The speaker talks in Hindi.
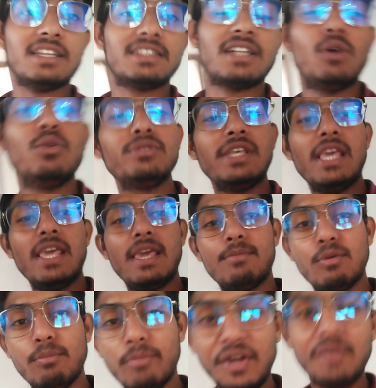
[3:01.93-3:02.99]
छात्राओं से
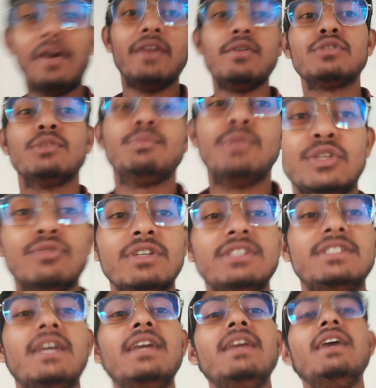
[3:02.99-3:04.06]
एवं बड़े भाइयों से भी
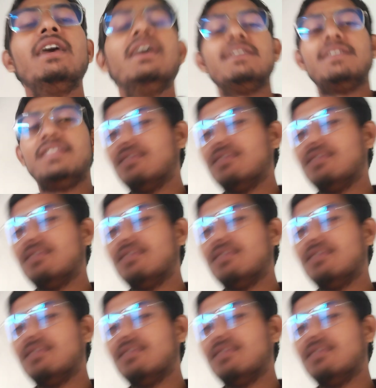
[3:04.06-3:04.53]
रिक्वेस्ट है कि